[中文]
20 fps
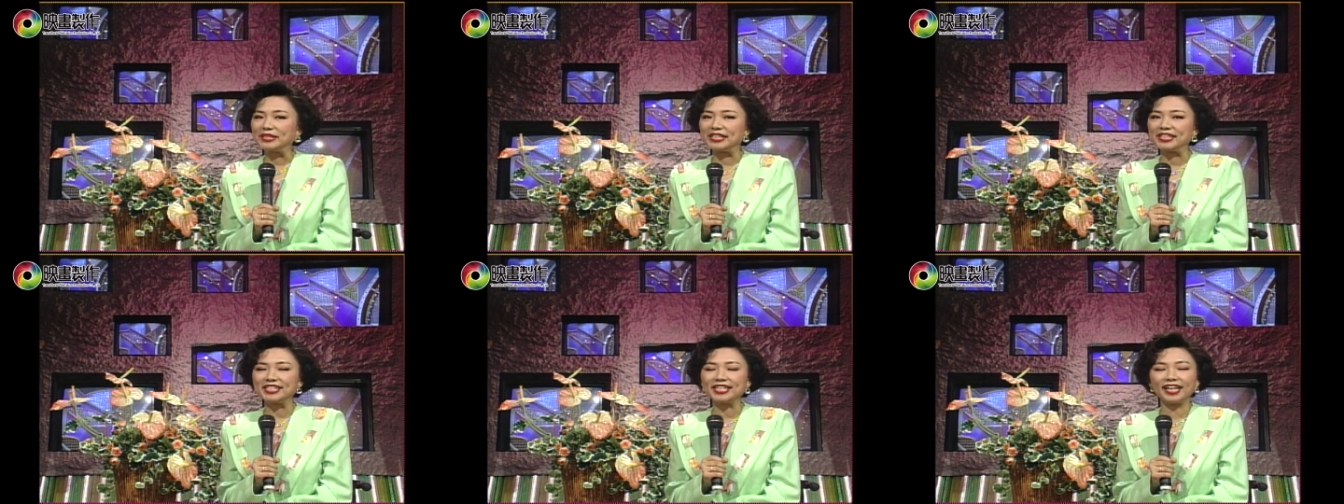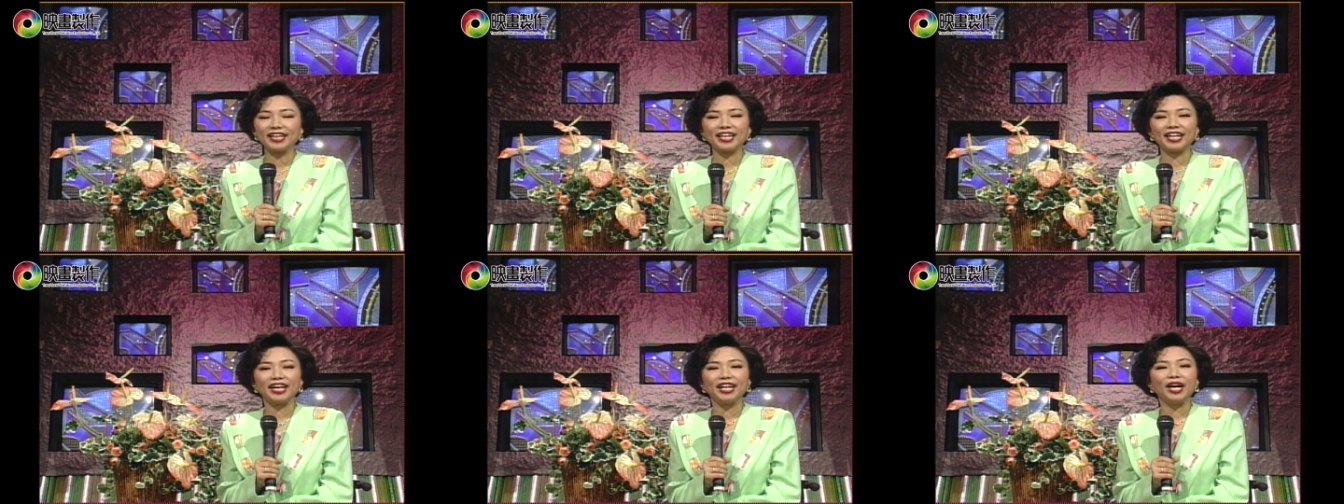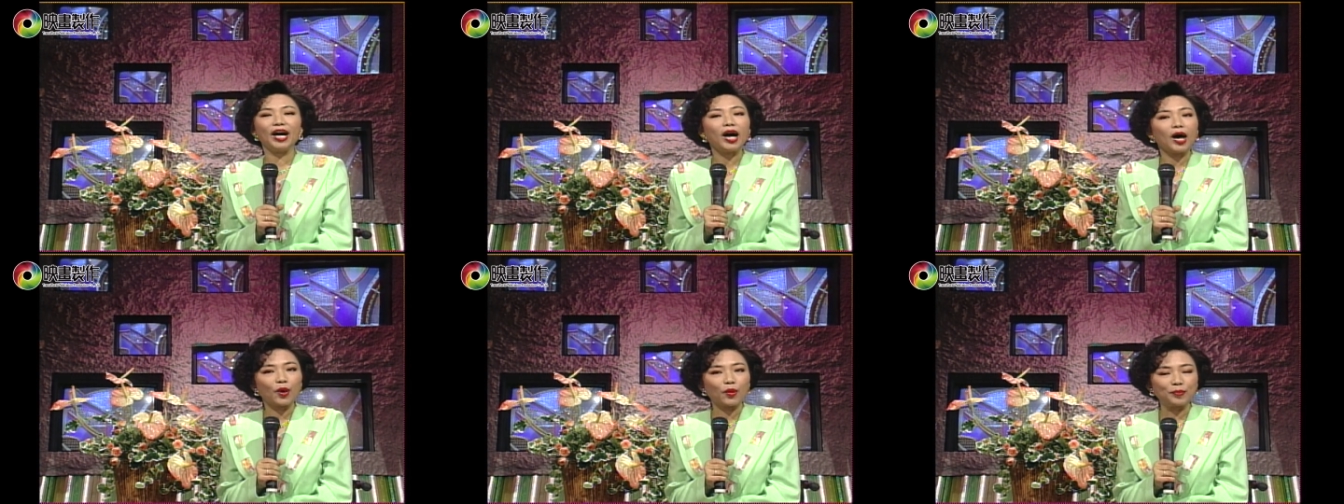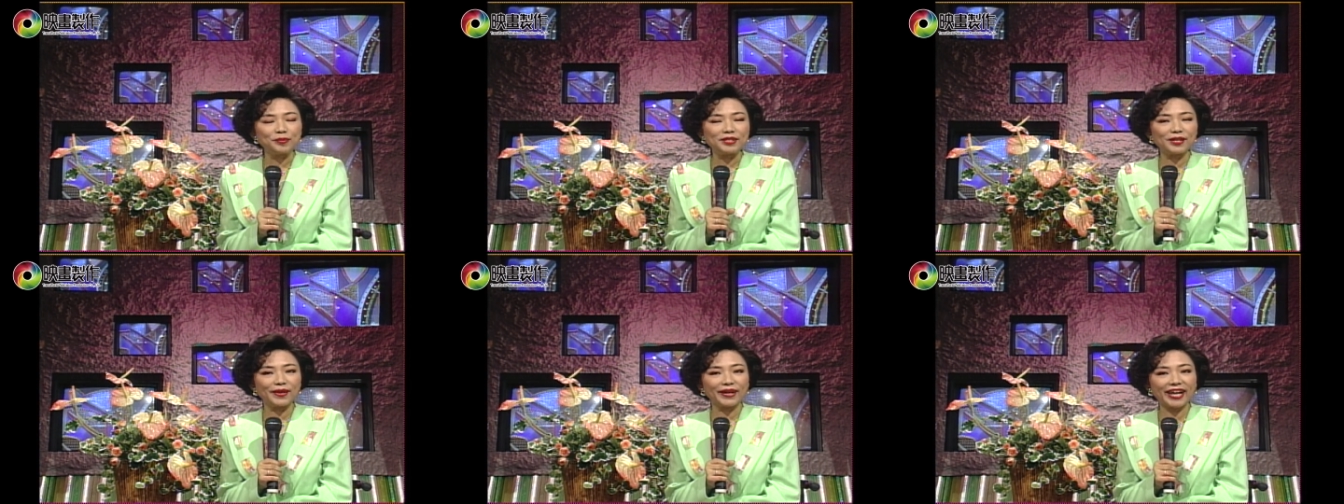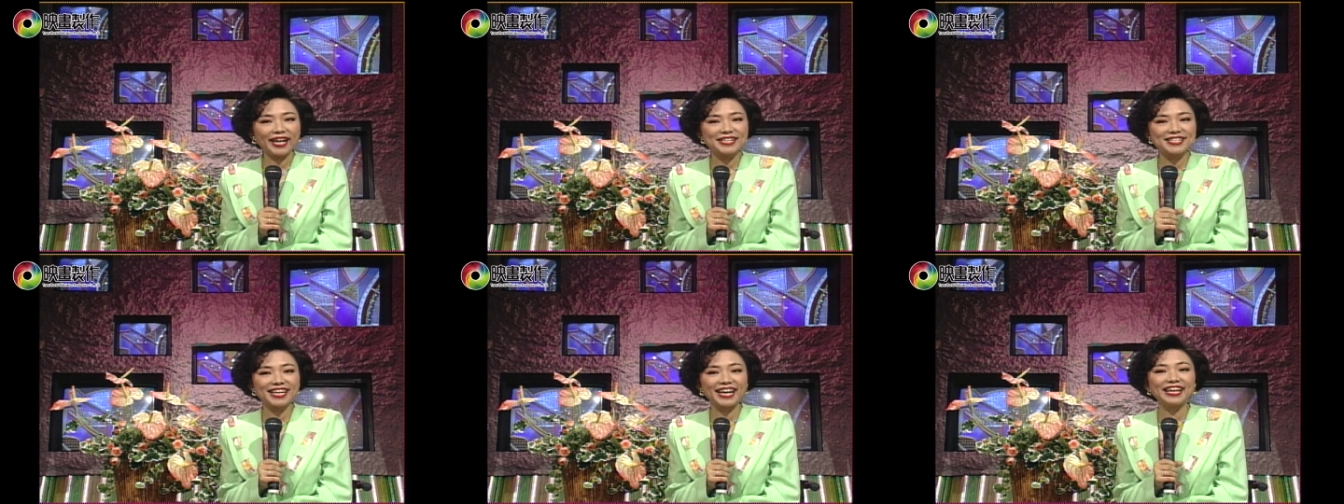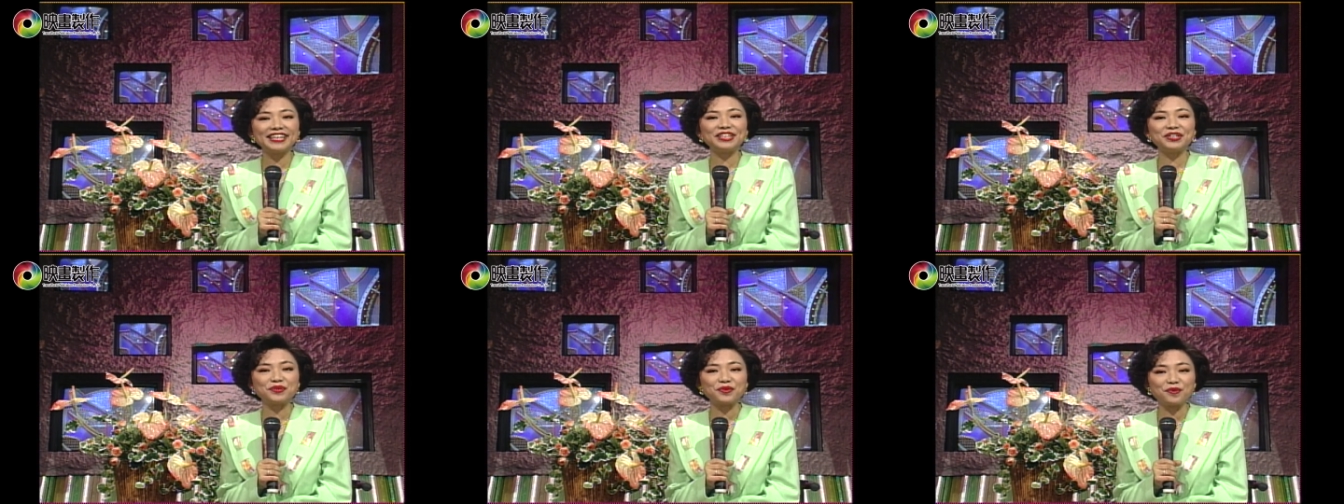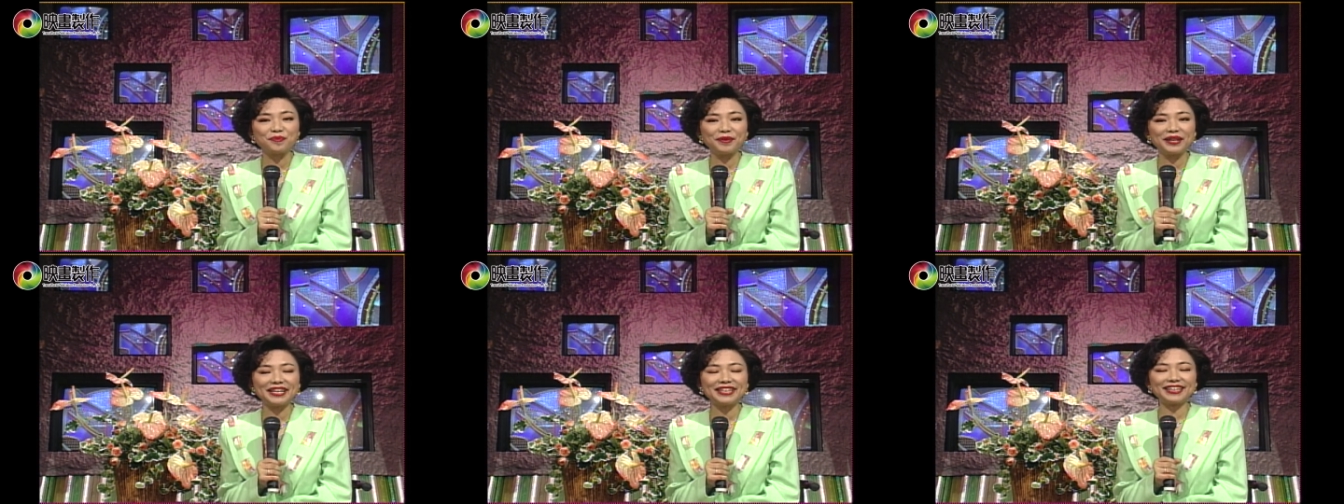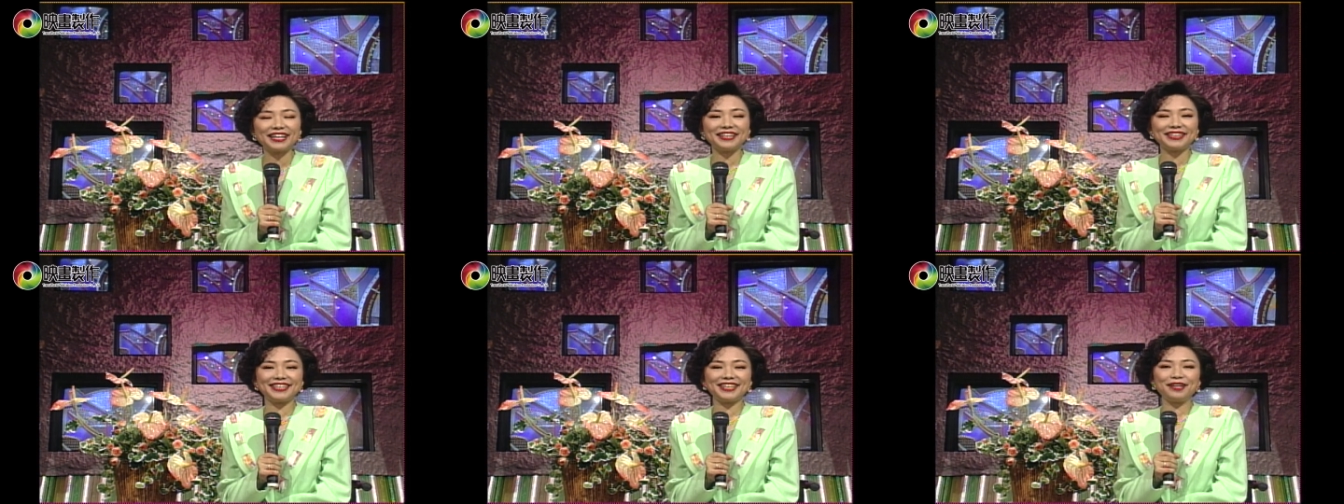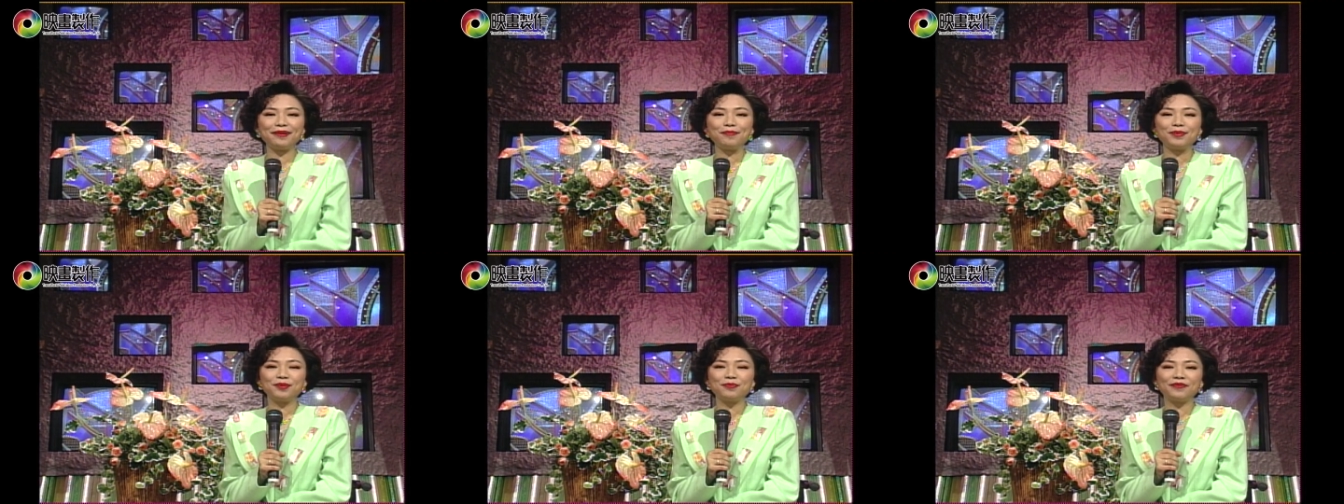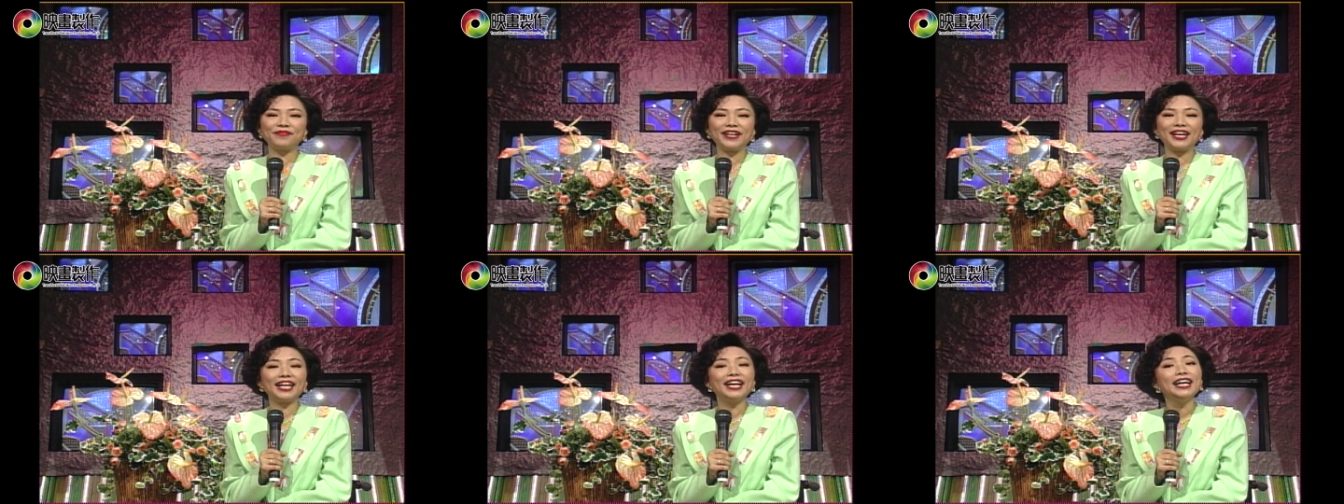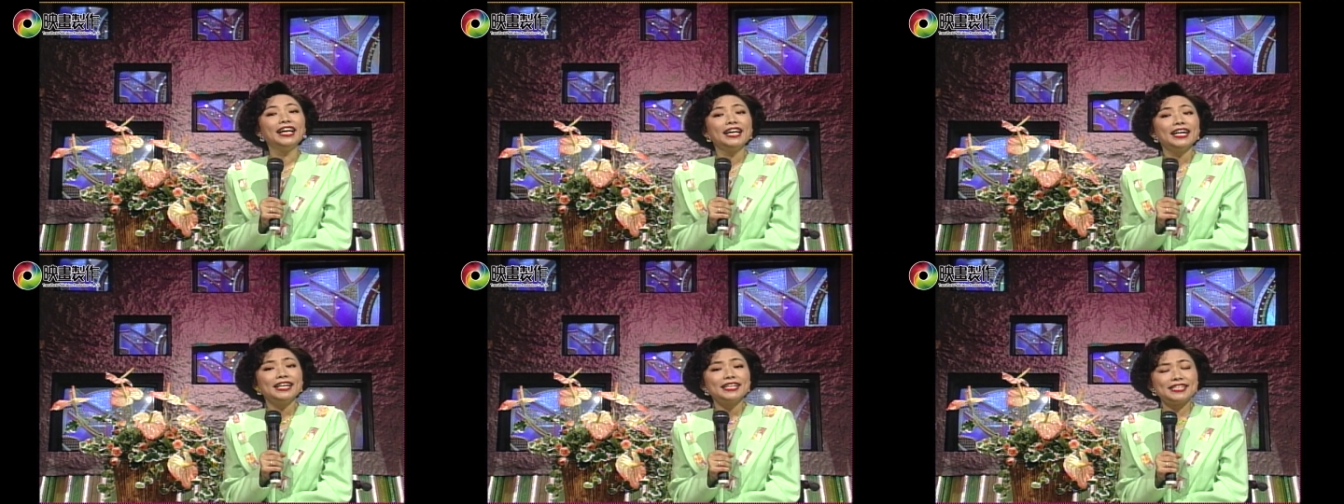紧张了，啊，我们再来开始看第五名到第一名的部分了。